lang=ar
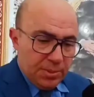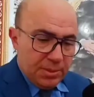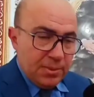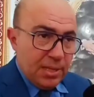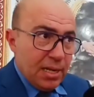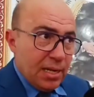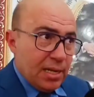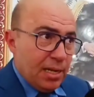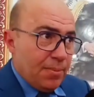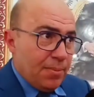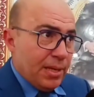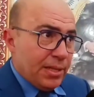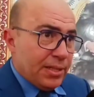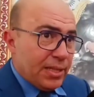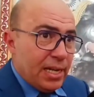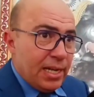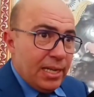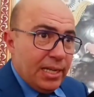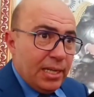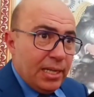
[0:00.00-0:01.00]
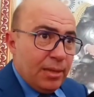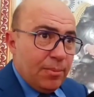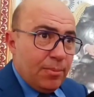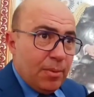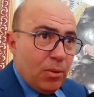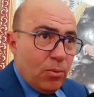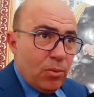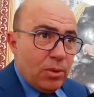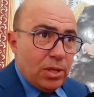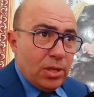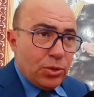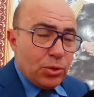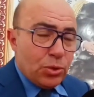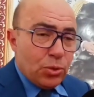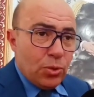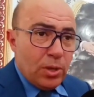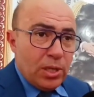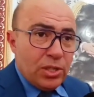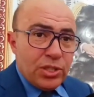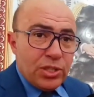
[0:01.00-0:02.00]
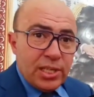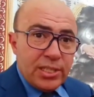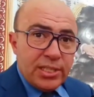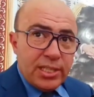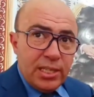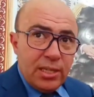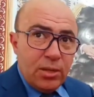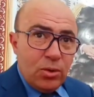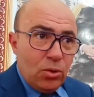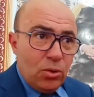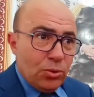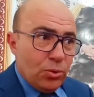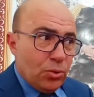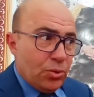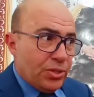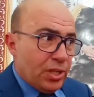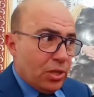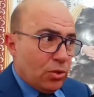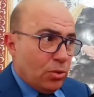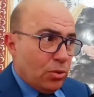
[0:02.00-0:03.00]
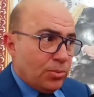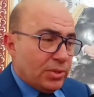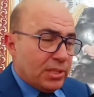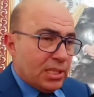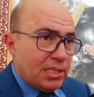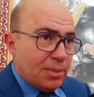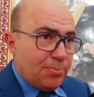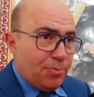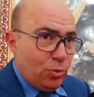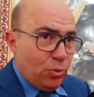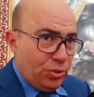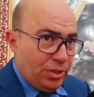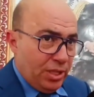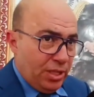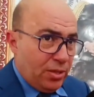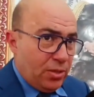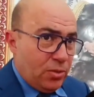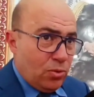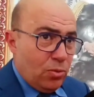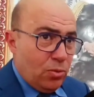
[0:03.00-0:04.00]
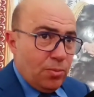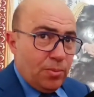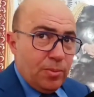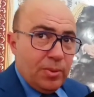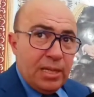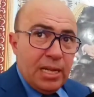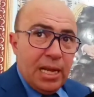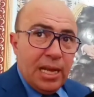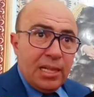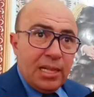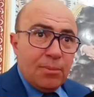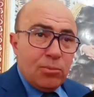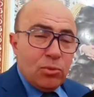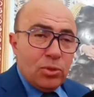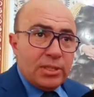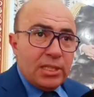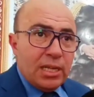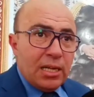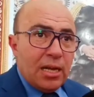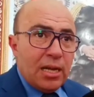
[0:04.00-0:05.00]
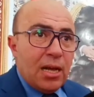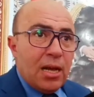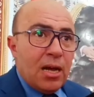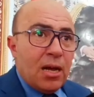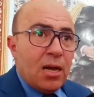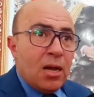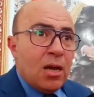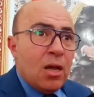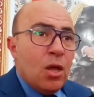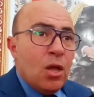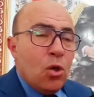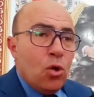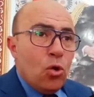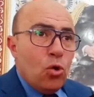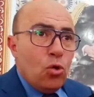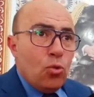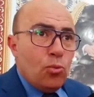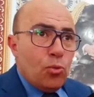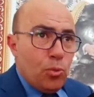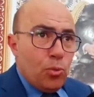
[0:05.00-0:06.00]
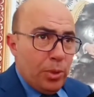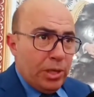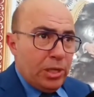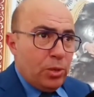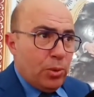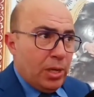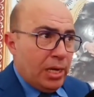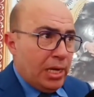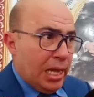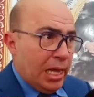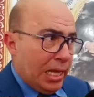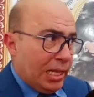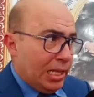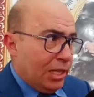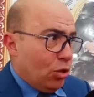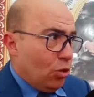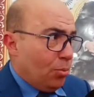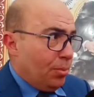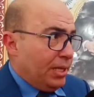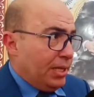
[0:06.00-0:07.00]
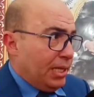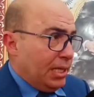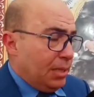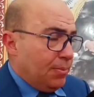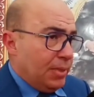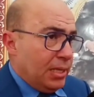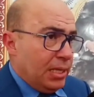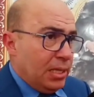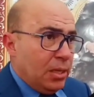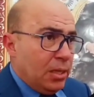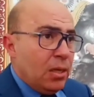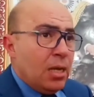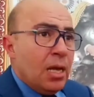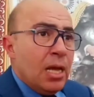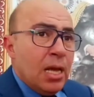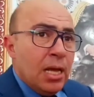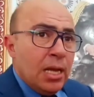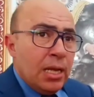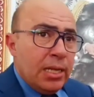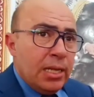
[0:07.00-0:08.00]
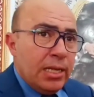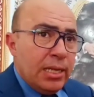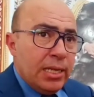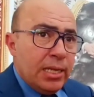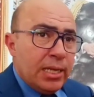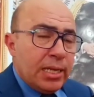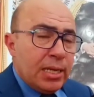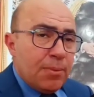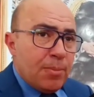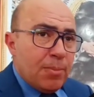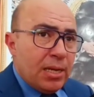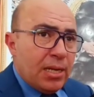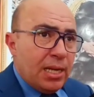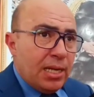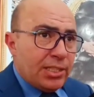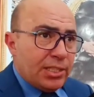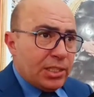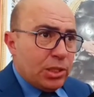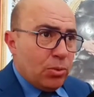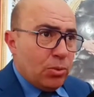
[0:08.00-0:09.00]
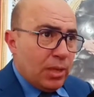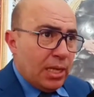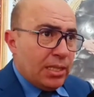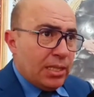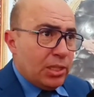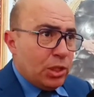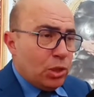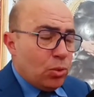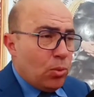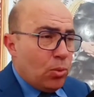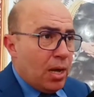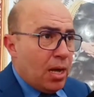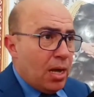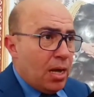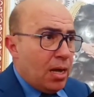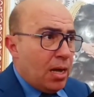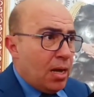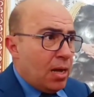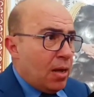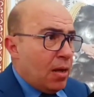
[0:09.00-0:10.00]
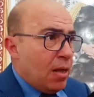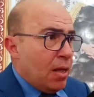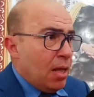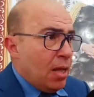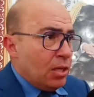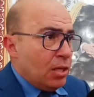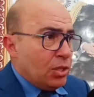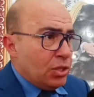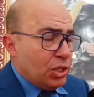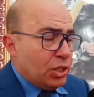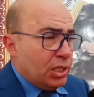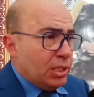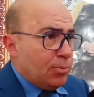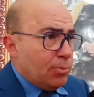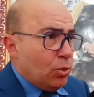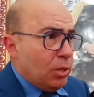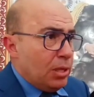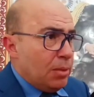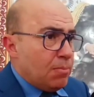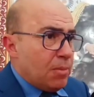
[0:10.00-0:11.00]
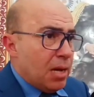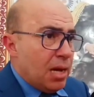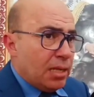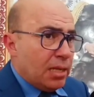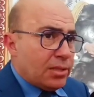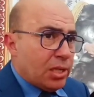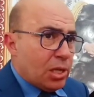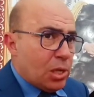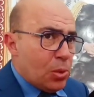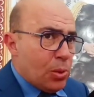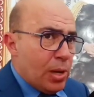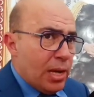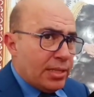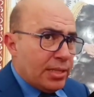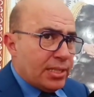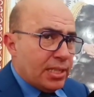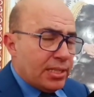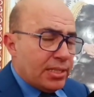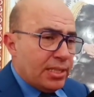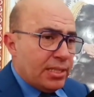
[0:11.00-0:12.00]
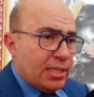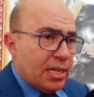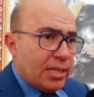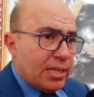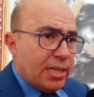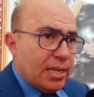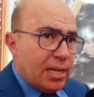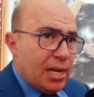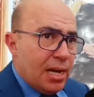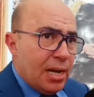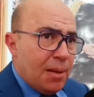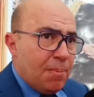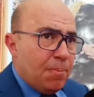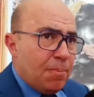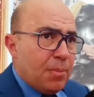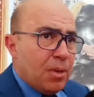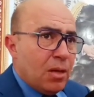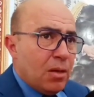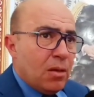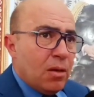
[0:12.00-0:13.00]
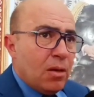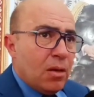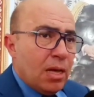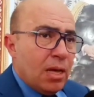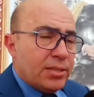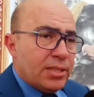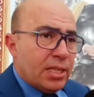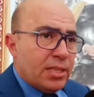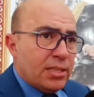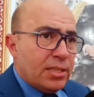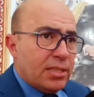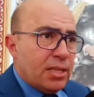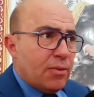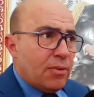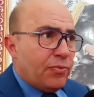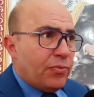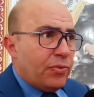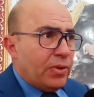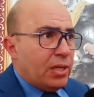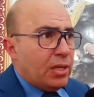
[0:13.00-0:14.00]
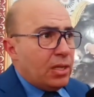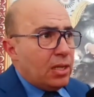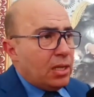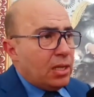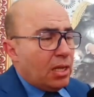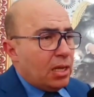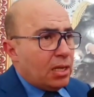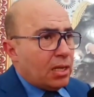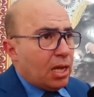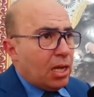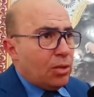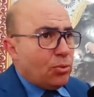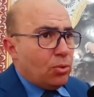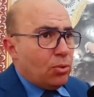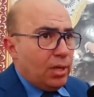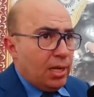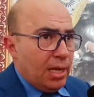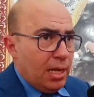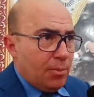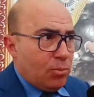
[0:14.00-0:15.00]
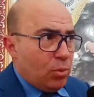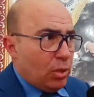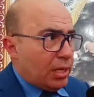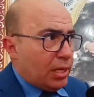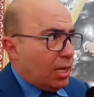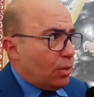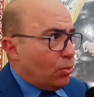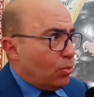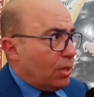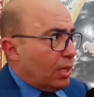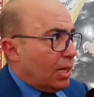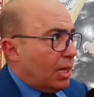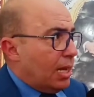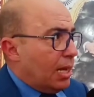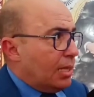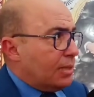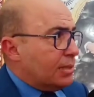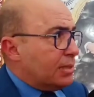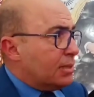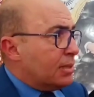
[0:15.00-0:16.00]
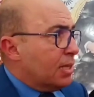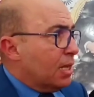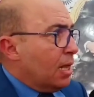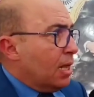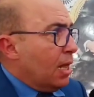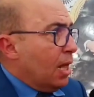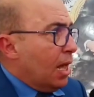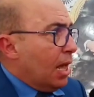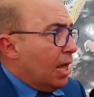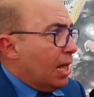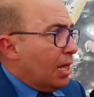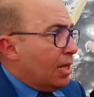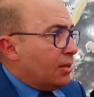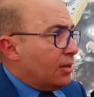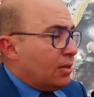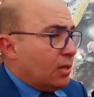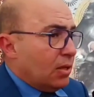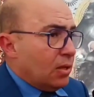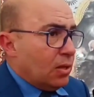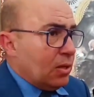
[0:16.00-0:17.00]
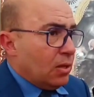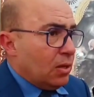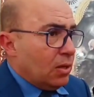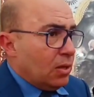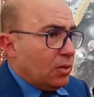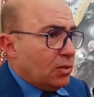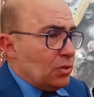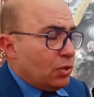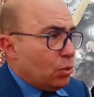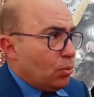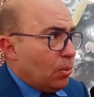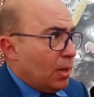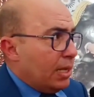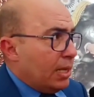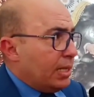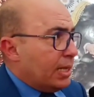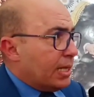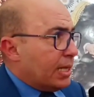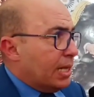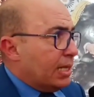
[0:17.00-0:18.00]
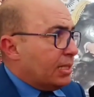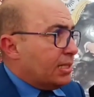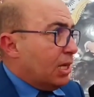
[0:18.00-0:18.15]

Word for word: بسم الله الرحمن الرحيم اولا شكر جزيل للحضور ديالكم التتبع ديالكم لهذا الملتقى عموما ولهذا اليوم العلمي اللي كما لاحظتوا كانت ندوه جد مهمه اطروها اساتذه كرام اساتذه في القانون العام والقانون الخاص هاد الندوه اللي كانت